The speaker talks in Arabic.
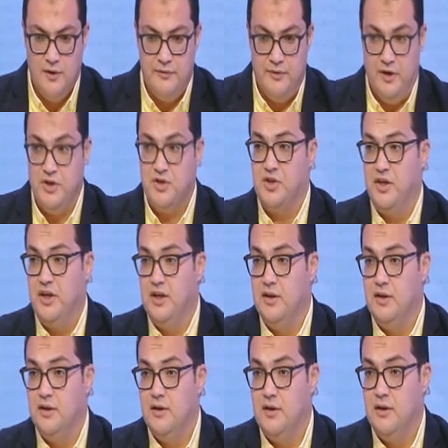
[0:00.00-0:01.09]
في
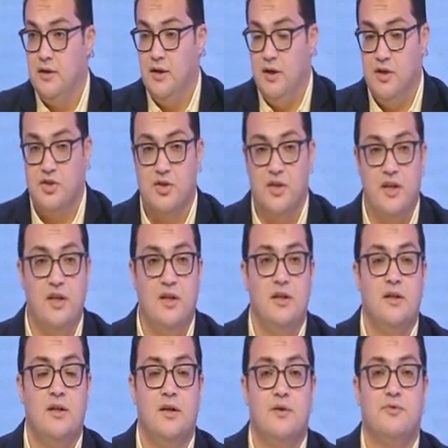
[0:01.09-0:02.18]

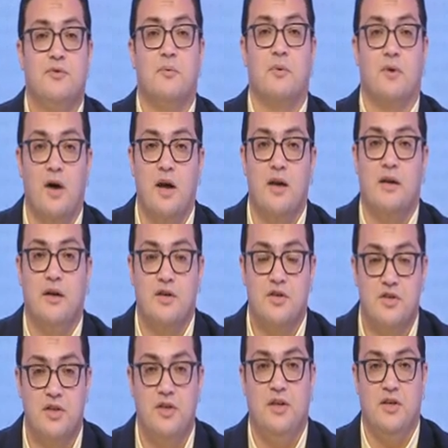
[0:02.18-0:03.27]
2020 فبراير
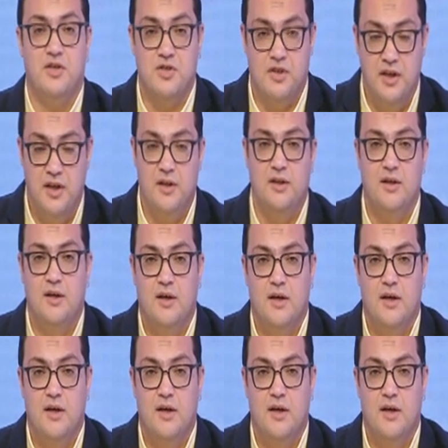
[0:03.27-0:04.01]
2020